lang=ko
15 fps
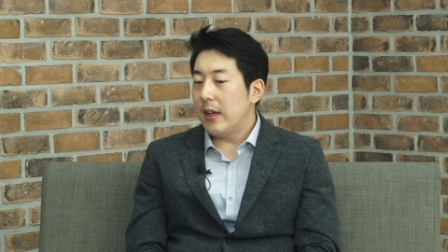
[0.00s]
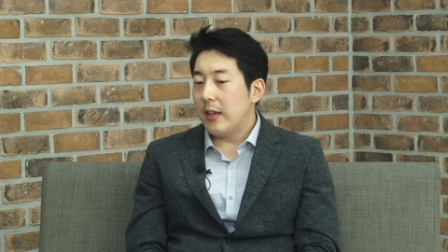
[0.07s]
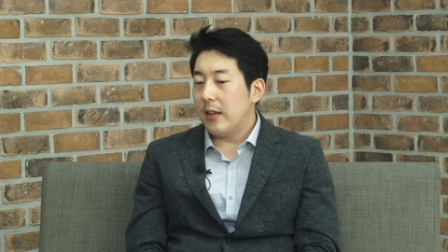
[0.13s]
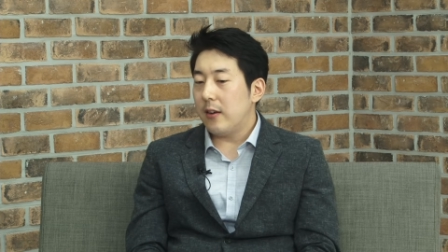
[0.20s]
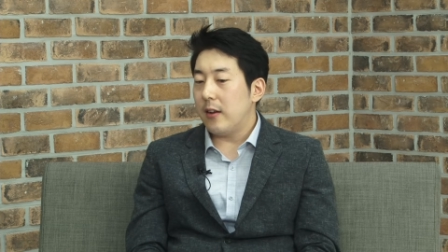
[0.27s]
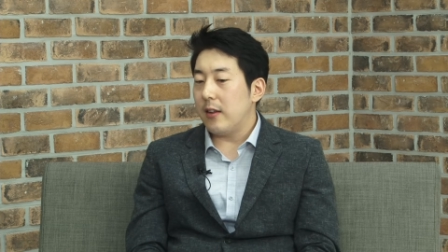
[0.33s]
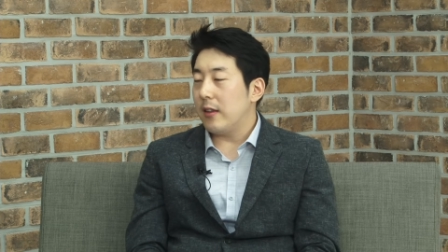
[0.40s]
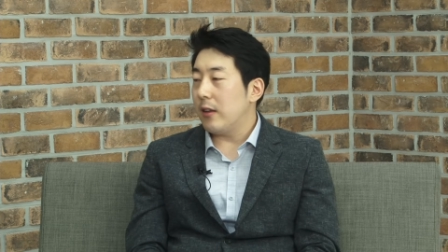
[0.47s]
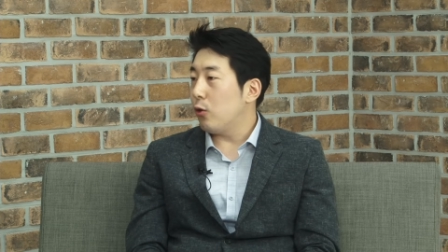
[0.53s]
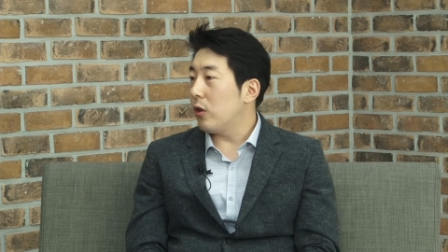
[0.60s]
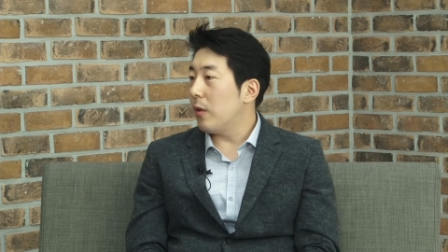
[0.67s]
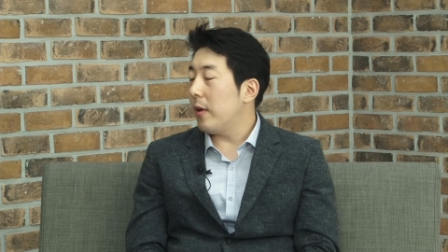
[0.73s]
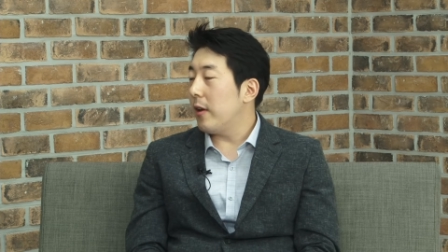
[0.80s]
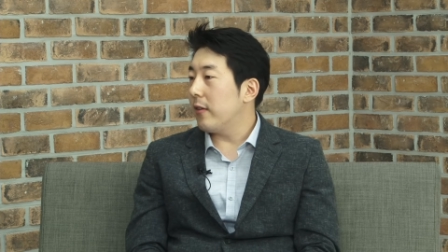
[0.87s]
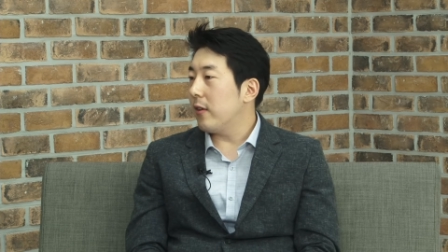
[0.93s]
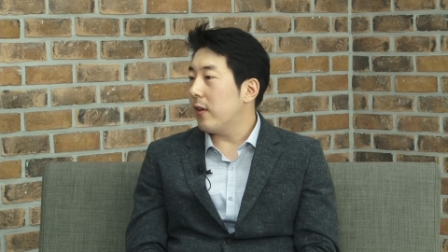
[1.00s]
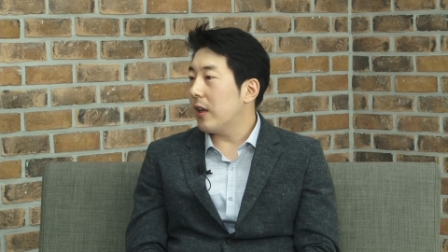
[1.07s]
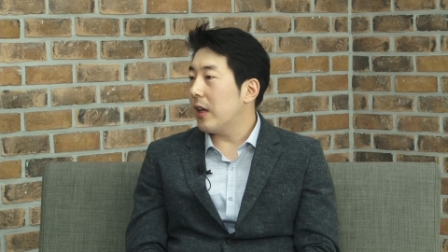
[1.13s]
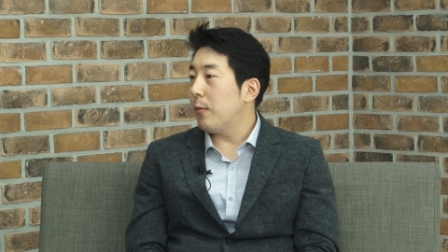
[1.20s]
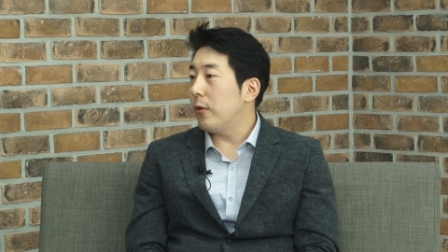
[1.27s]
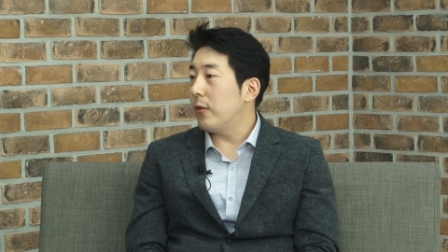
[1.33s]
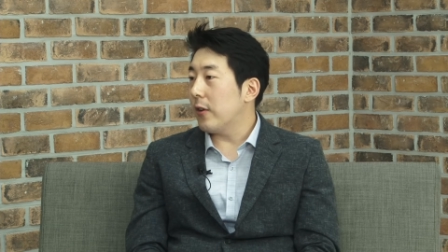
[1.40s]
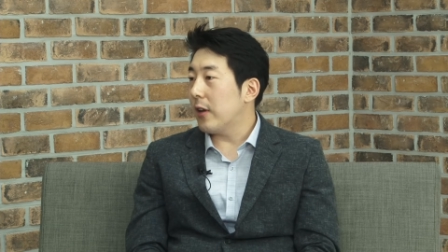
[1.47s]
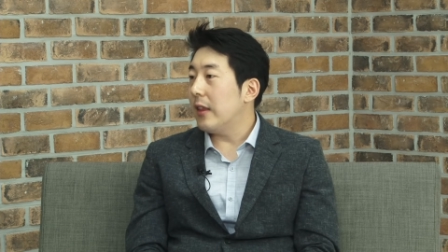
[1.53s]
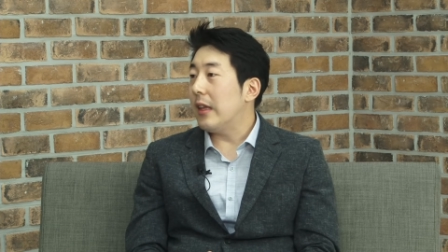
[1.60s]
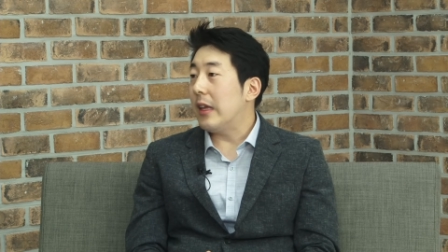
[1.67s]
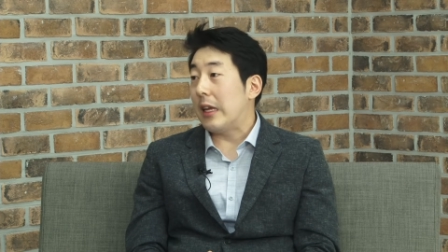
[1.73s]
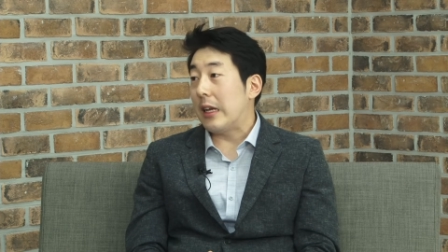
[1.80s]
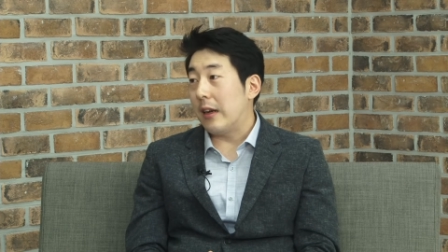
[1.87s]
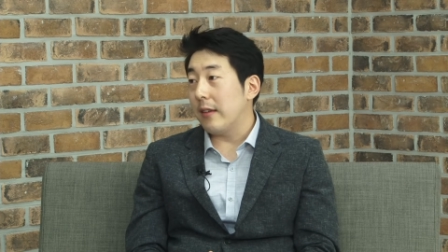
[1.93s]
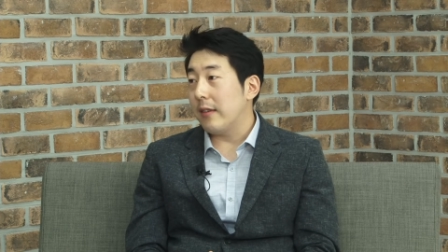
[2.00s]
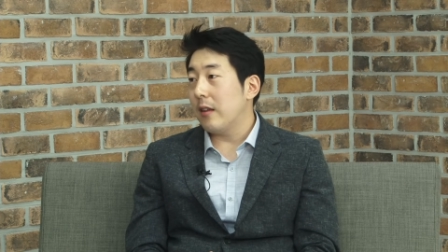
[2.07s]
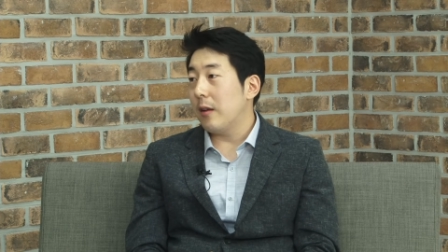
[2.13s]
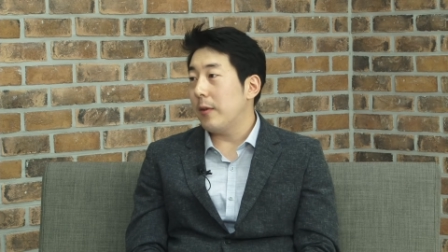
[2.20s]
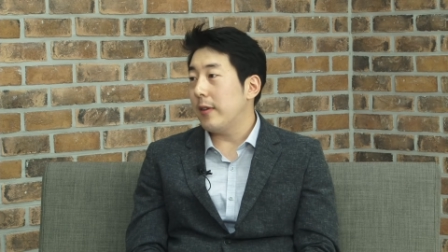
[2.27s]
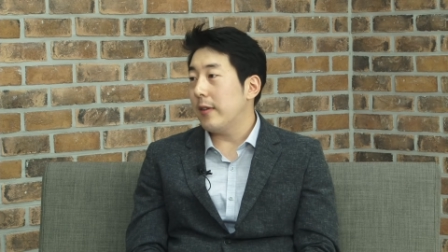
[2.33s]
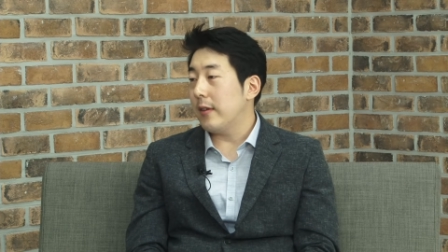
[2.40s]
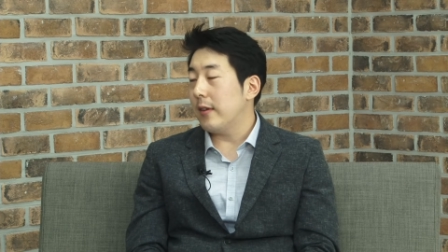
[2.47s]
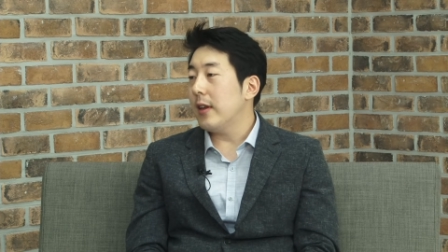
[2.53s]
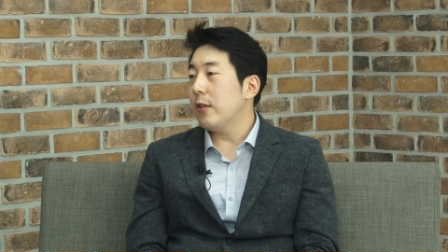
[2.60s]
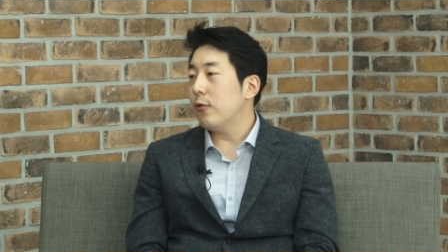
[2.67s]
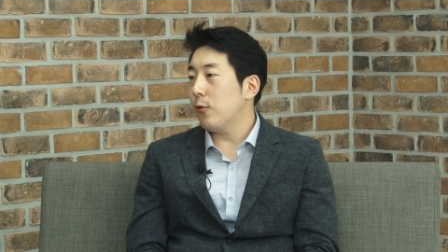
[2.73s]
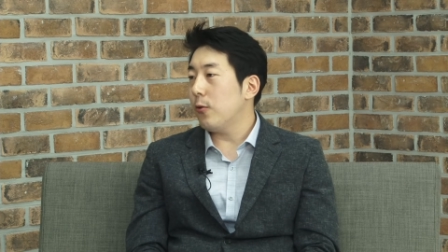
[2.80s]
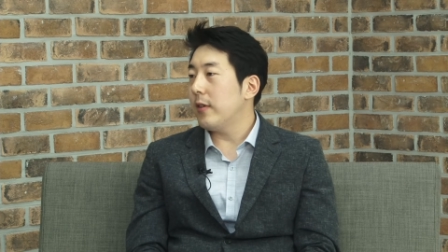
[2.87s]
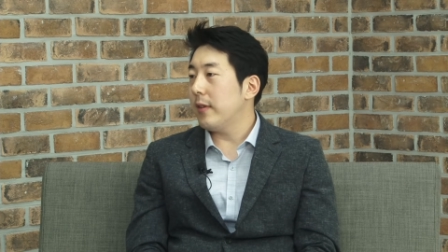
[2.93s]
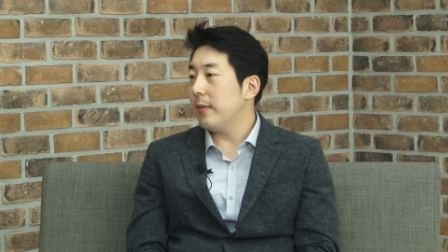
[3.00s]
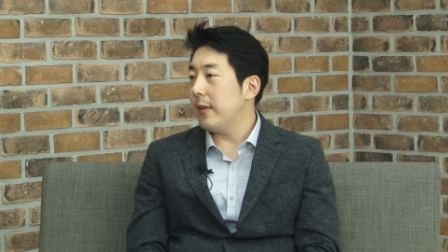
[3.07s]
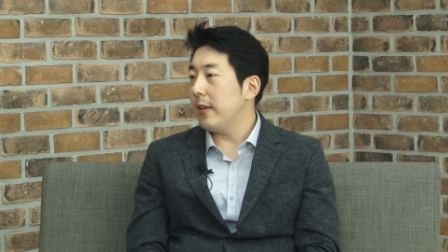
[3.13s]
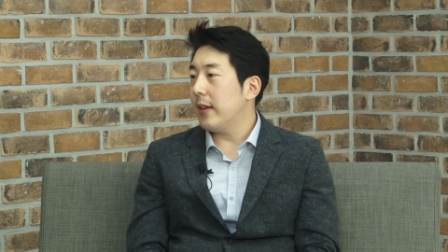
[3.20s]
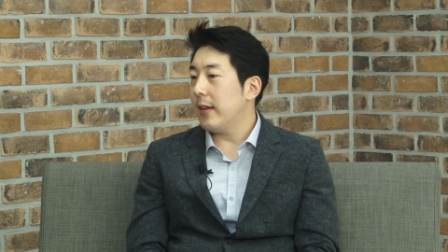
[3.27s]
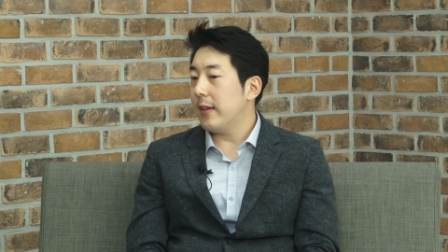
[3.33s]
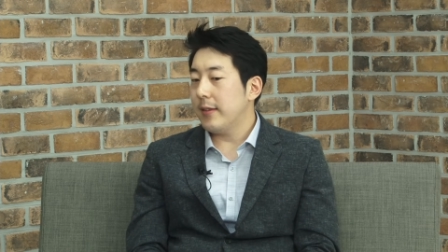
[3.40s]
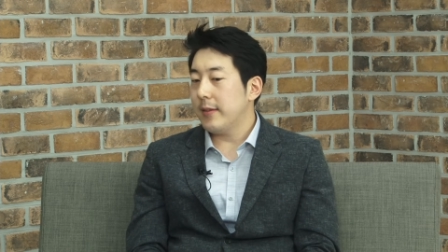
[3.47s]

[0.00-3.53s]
이러한 이제 로드 밸런서가 기본적인 인그레스 서비스를 해주고 있습니다. 네.